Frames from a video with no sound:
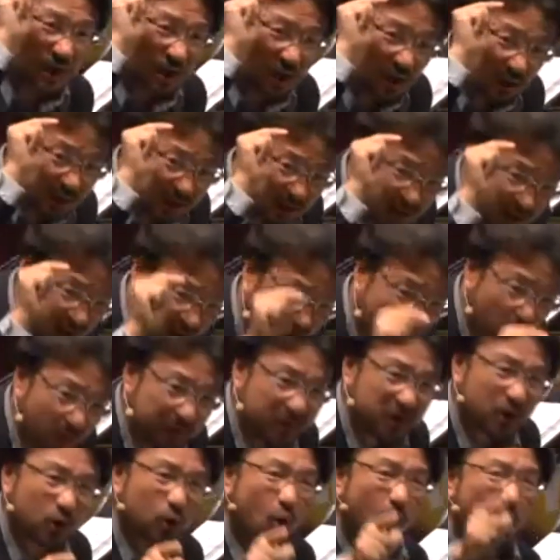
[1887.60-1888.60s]
个成为
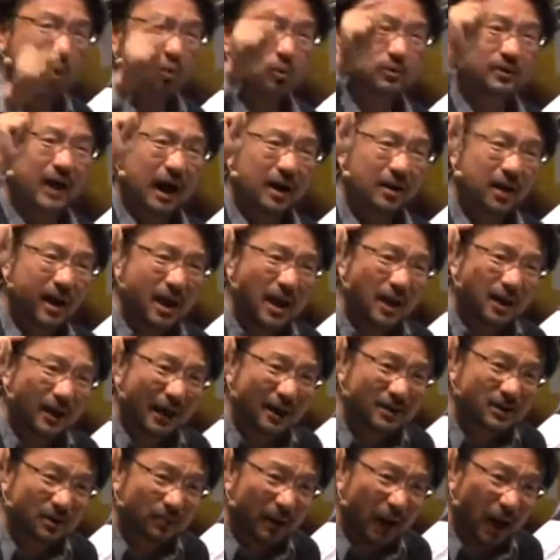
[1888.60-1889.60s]
一个空当
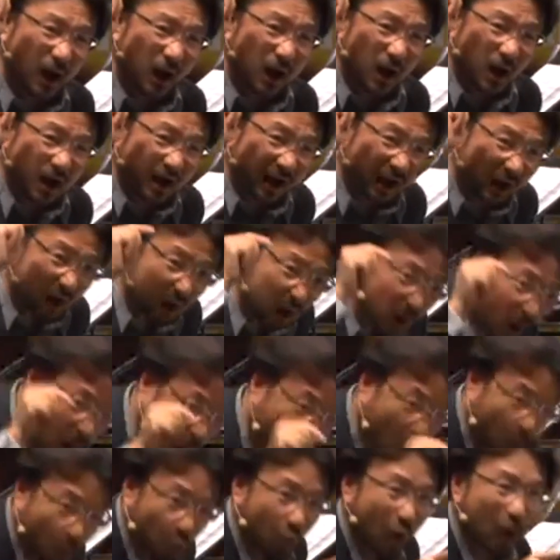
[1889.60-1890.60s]
来什么，来
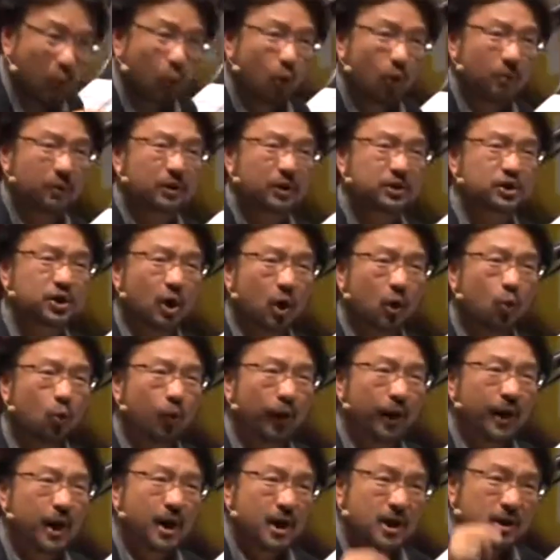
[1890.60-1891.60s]
搞乱我们的教
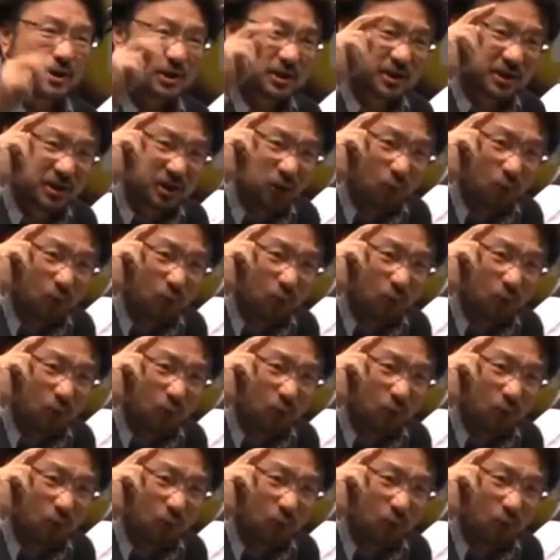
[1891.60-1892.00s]
会，使